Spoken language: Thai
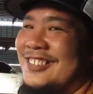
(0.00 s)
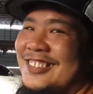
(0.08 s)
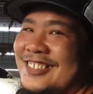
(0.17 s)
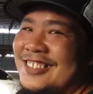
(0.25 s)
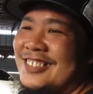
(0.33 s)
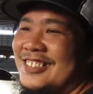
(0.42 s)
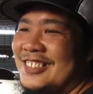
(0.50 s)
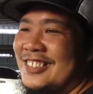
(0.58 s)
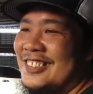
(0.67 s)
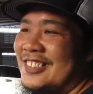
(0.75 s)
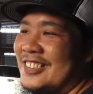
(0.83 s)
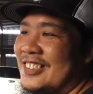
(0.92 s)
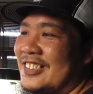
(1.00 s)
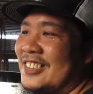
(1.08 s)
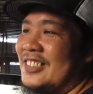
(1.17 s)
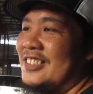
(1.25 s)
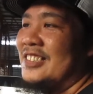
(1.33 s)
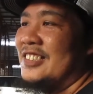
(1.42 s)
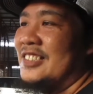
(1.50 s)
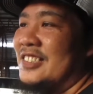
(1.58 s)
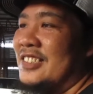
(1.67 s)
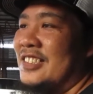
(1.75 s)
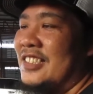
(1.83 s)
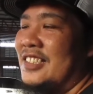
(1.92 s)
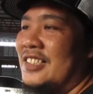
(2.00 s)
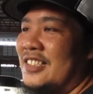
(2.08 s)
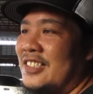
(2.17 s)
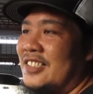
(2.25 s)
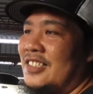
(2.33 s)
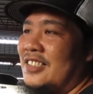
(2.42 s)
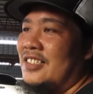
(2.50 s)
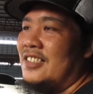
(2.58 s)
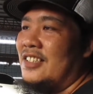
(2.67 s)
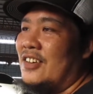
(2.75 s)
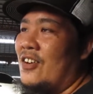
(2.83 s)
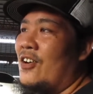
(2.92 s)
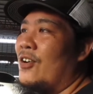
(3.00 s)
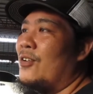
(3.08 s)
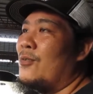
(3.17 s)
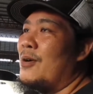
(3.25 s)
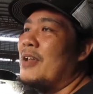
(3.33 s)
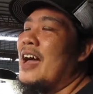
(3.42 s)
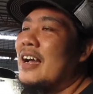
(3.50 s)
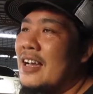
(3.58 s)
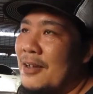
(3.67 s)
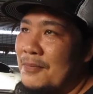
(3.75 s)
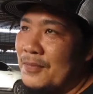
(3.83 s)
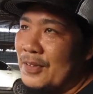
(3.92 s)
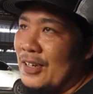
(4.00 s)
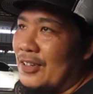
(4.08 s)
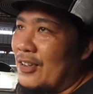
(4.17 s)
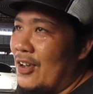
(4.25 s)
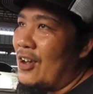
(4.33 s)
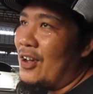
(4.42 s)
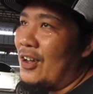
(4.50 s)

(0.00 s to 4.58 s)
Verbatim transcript: แล้วเป้าหมายจริงๆที่น้องมาเลี้ยงแพะนี่เพื่ออะไรขอความรักครับแล้วก็